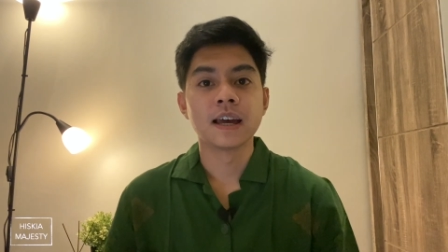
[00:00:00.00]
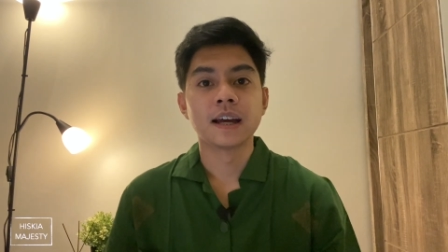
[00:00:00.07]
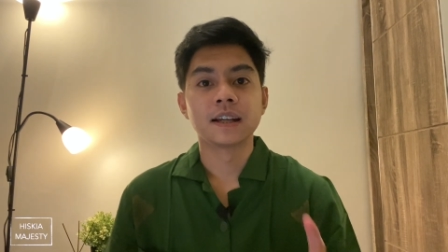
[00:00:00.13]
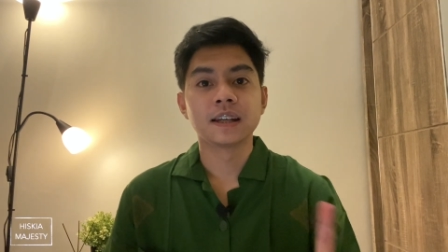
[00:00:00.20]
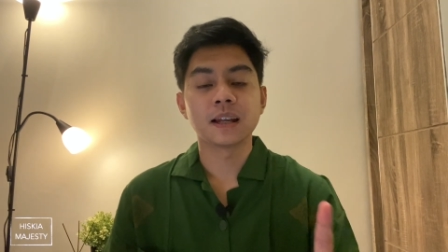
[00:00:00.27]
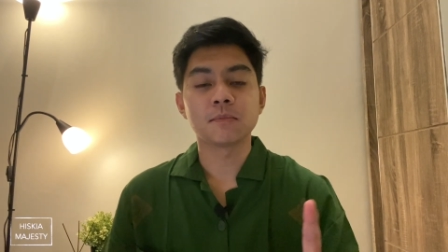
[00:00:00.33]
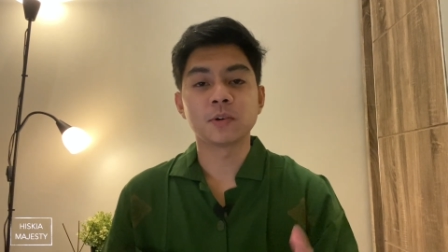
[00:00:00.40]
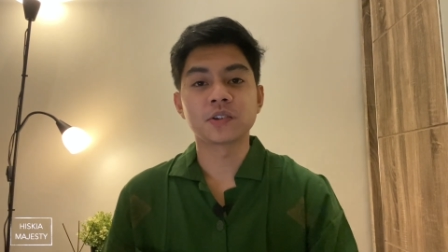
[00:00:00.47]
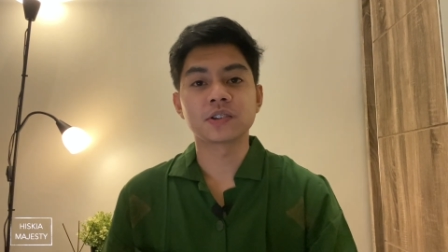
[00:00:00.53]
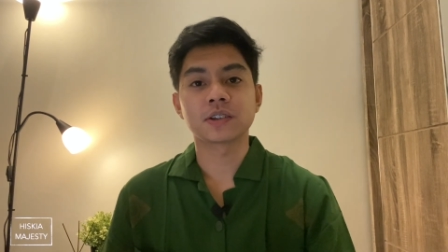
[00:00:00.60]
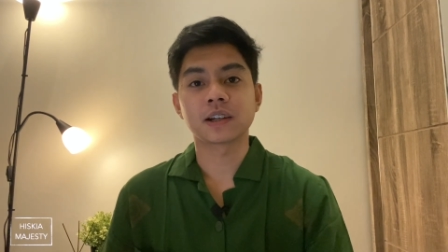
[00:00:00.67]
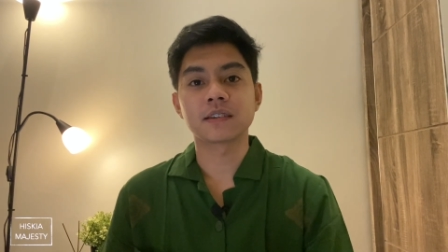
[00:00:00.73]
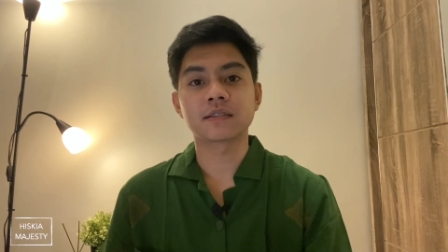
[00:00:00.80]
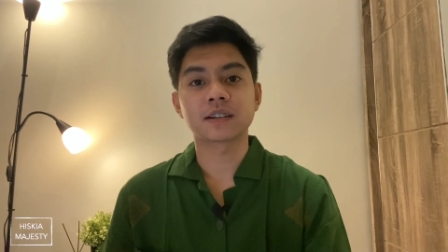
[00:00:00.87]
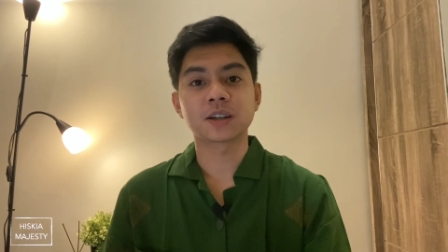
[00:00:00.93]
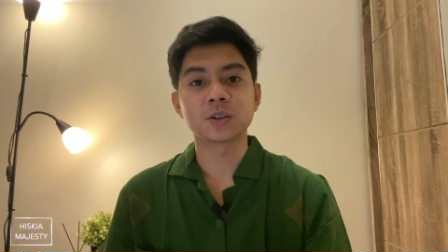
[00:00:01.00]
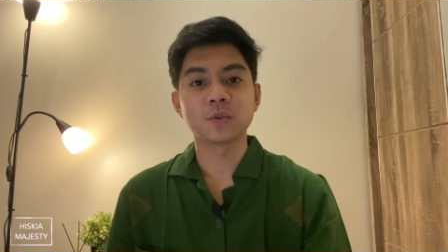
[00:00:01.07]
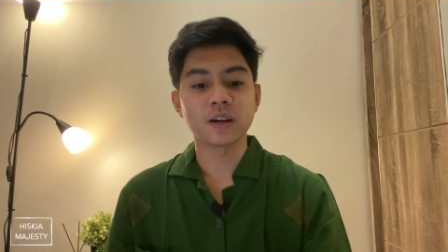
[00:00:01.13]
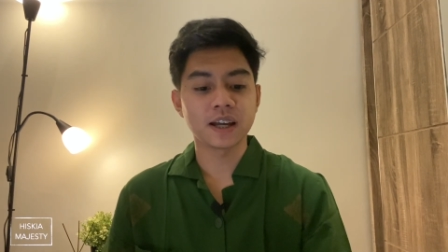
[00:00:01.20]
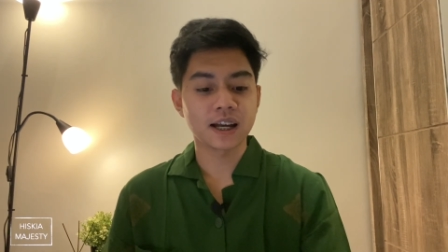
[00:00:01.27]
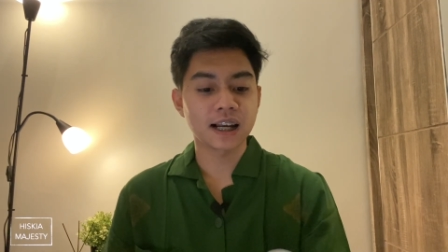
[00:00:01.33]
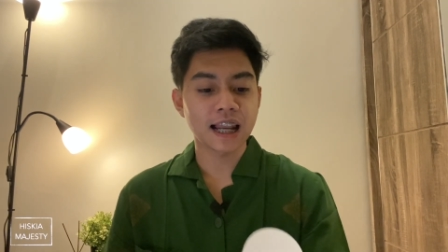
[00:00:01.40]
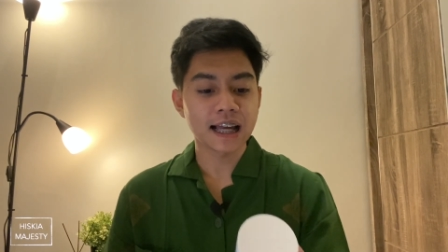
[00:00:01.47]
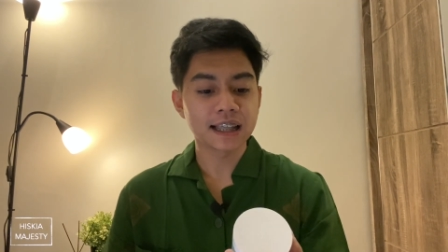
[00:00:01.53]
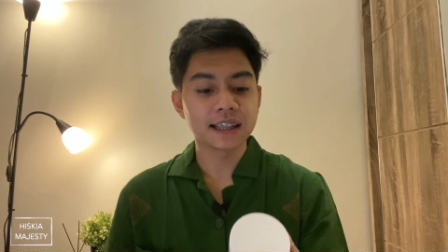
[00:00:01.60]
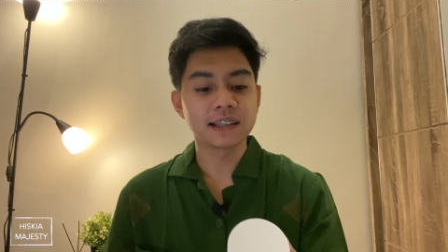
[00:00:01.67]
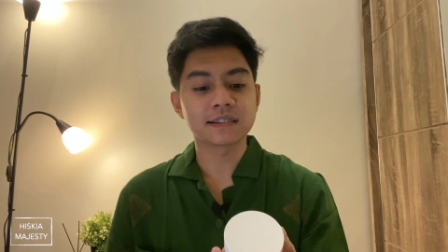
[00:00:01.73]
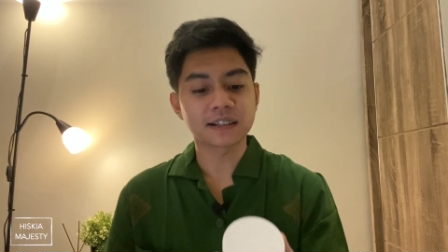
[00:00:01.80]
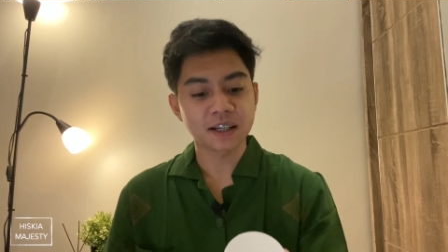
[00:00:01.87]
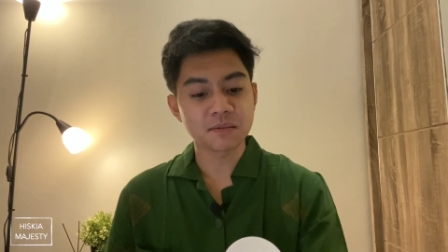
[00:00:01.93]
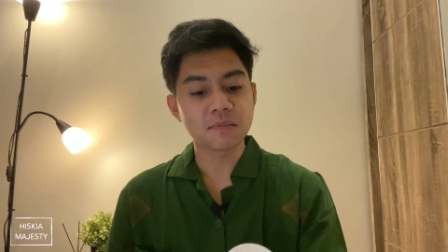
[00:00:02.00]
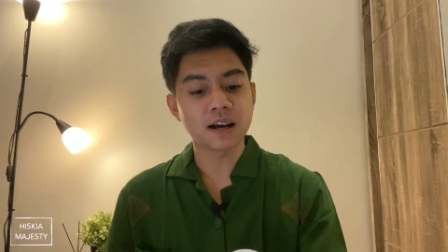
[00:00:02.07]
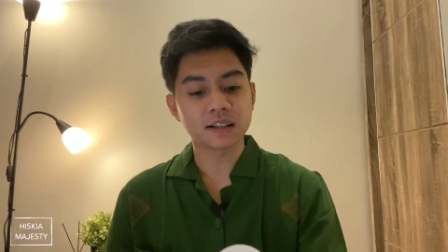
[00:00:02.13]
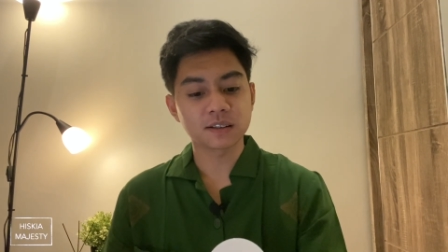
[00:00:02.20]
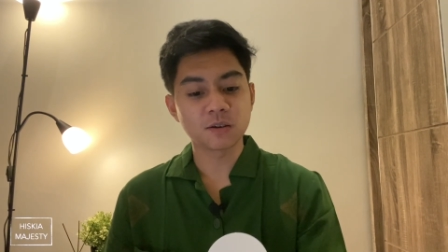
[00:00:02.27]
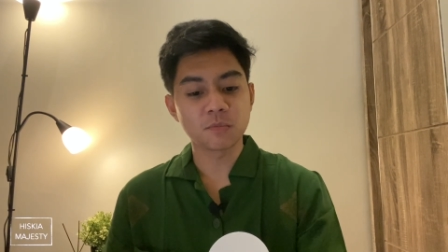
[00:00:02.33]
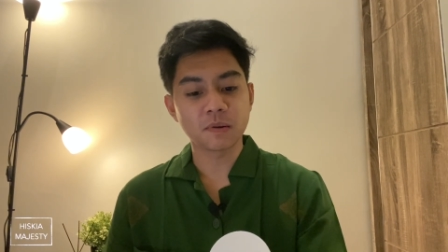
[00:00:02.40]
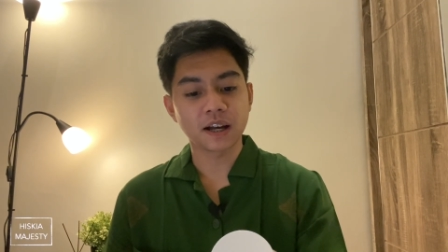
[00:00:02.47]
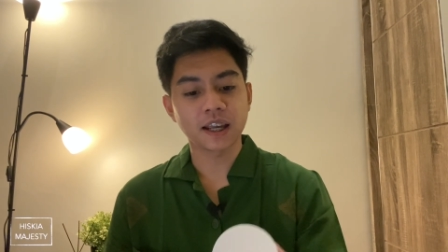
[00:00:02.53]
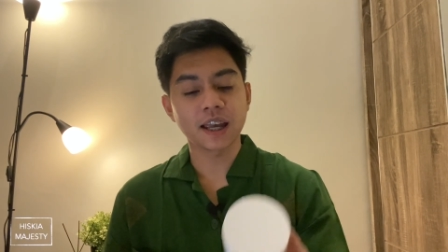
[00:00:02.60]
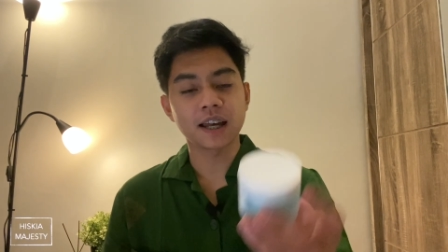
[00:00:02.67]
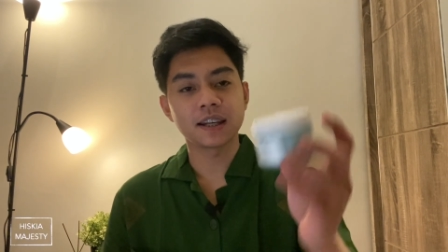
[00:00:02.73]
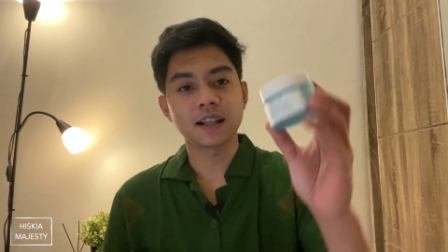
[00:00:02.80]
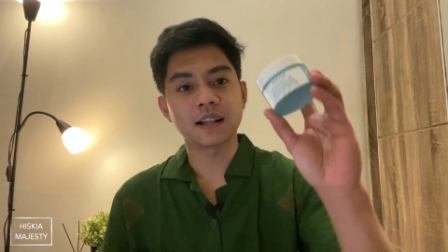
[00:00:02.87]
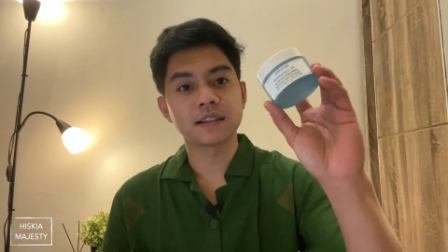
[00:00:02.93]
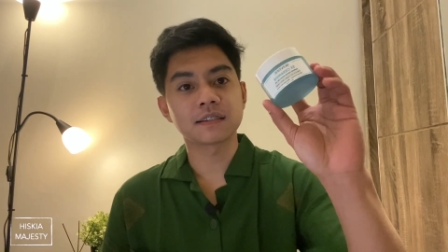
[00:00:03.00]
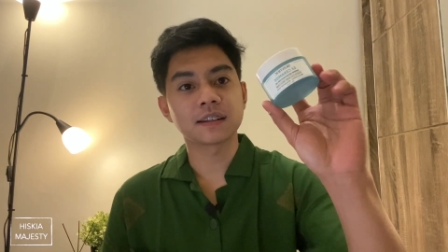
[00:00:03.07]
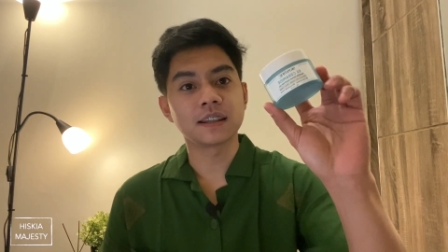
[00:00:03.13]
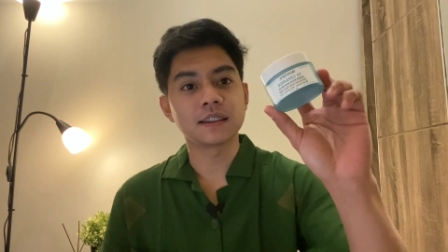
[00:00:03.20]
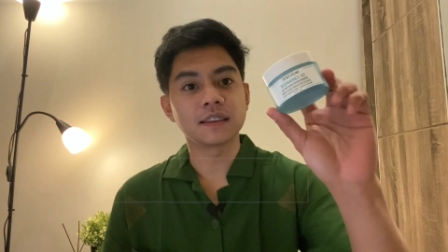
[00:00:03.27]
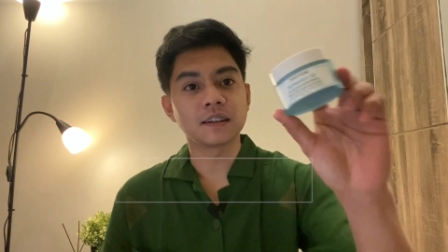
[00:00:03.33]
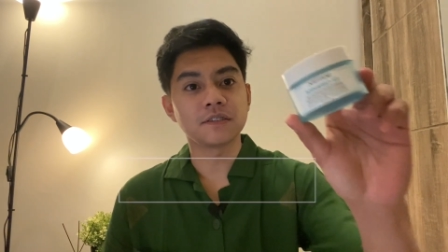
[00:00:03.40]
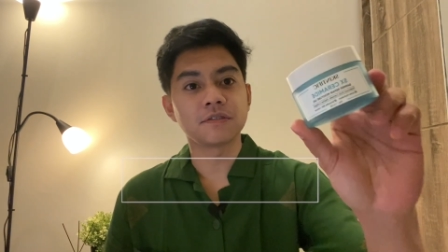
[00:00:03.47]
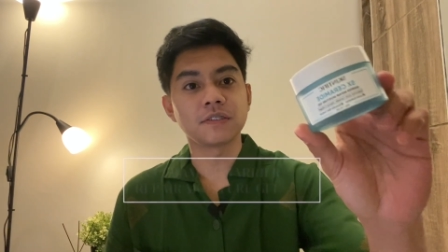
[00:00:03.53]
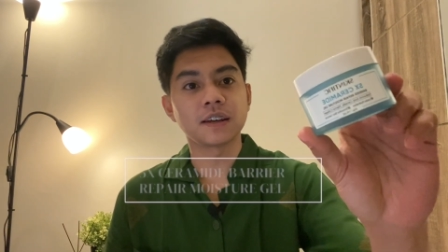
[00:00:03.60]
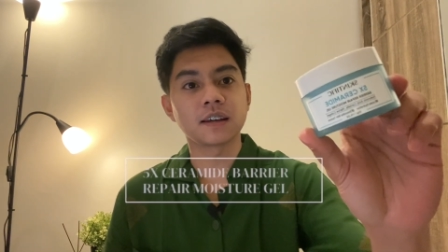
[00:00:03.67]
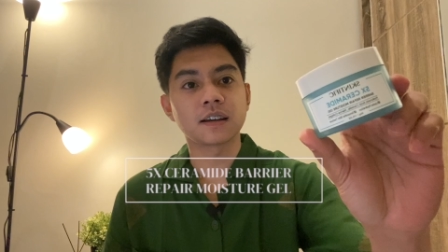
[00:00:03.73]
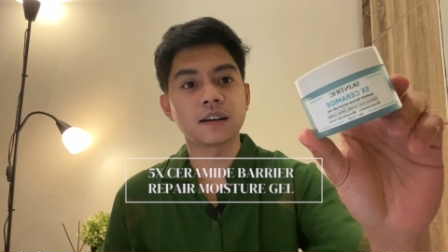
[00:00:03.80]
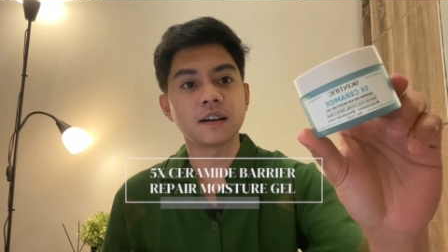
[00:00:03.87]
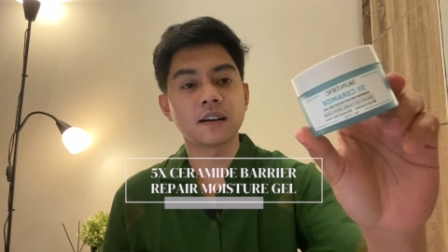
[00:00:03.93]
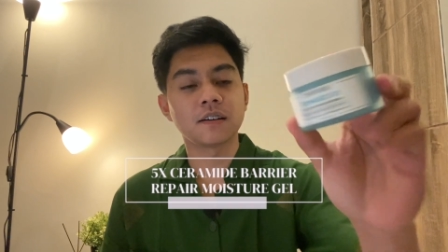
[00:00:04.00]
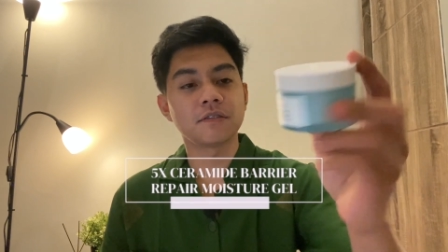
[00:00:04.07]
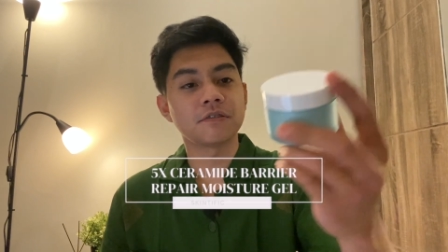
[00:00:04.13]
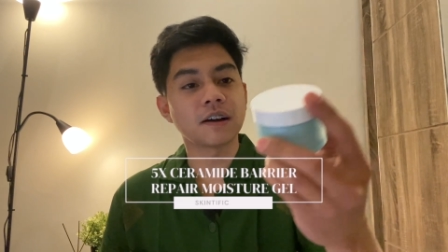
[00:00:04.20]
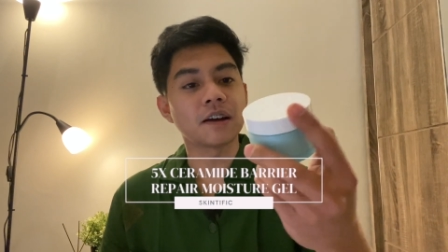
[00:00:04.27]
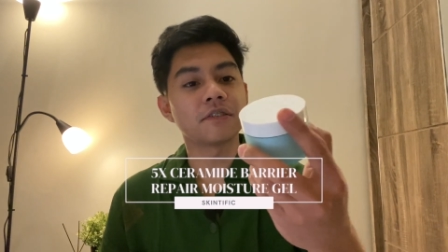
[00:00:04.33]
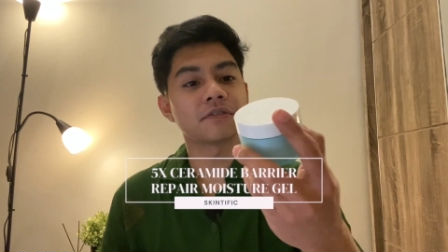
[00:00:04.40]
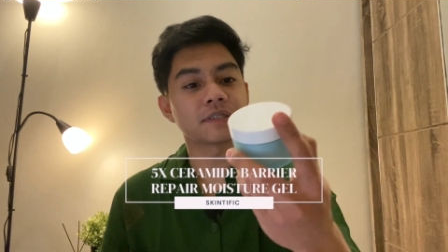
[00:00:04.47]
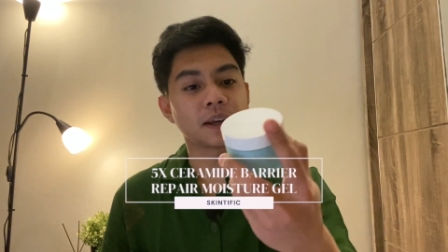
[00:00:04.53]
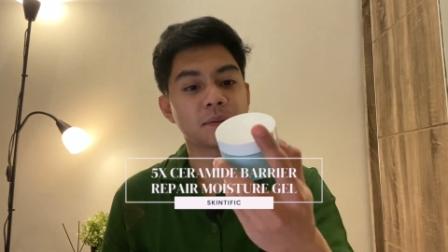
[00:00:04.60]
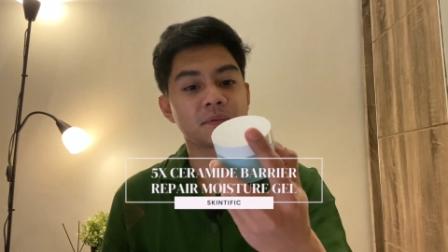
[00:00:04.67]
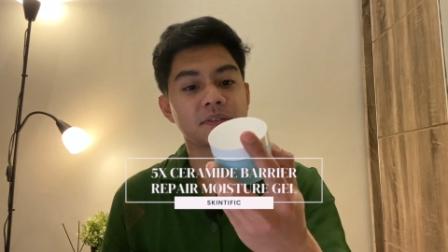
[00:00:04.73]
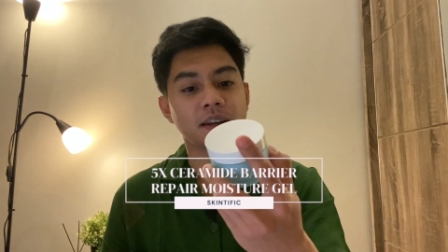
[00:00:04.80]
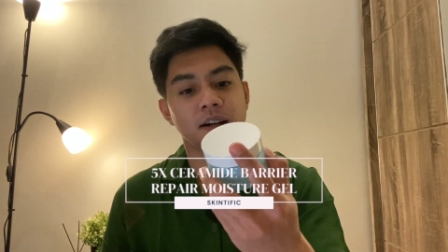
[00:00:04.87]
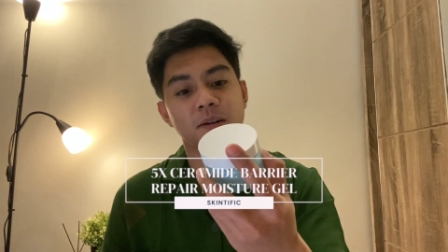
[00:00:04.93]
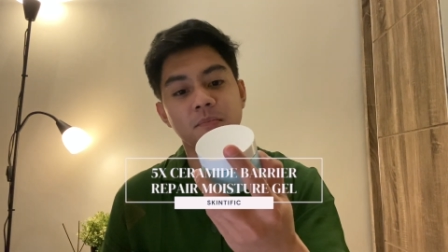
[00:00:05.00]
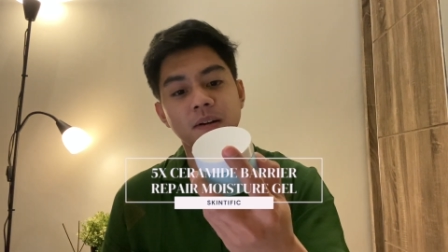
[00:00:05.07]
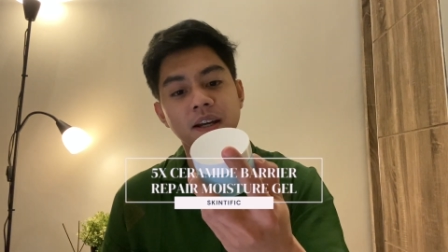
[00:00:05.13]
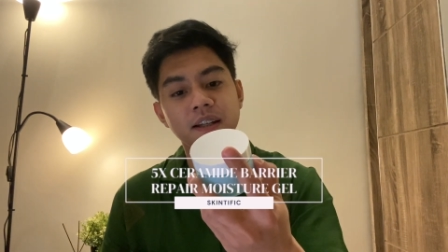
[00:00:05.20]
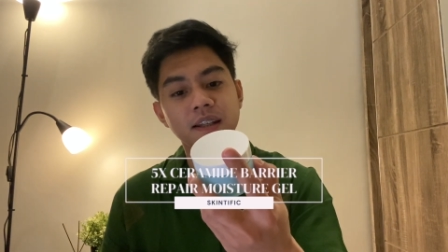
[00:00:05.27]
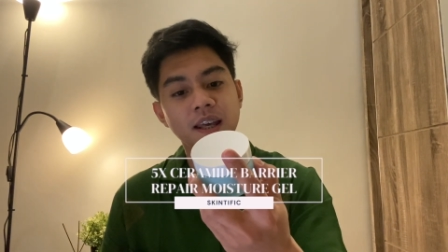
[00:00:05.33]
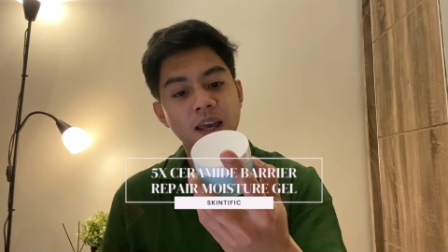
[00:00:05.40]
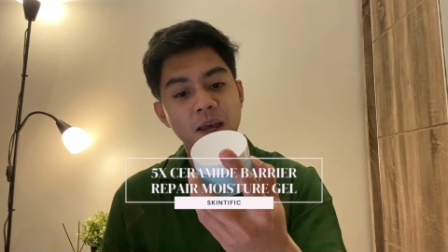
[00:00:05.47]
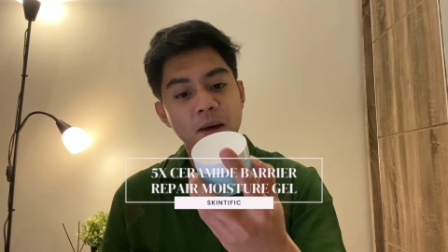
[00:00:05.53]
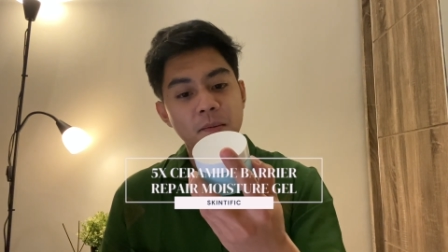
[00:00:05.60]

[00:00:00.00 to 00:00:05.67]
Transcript: Nah, moisturizer kedua yang lagi sering banget gue pakai adalah Skintific uh, eh, times Ceramide